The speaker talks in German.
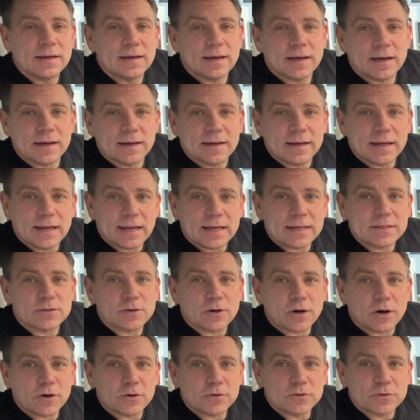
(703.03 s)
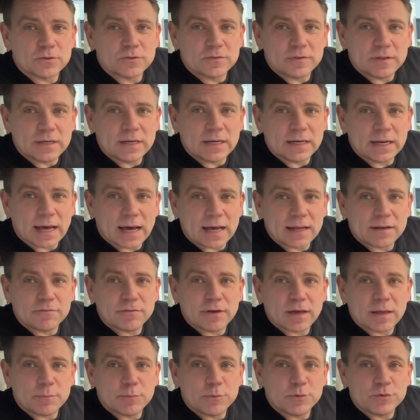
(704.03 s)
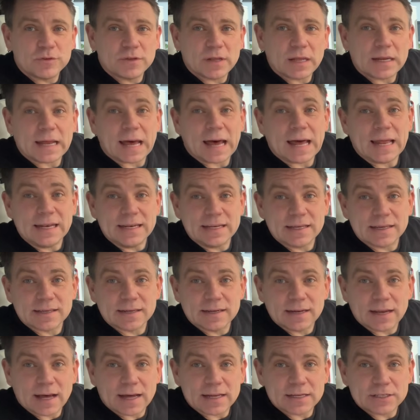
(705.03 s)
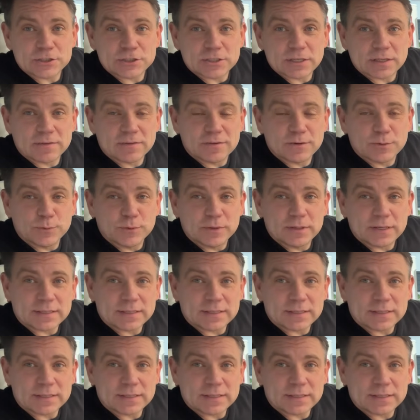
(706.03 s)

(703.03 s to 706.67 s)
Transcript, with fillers: äh, Elektroautos, die geladen werden müssen an anderen Ladestationen,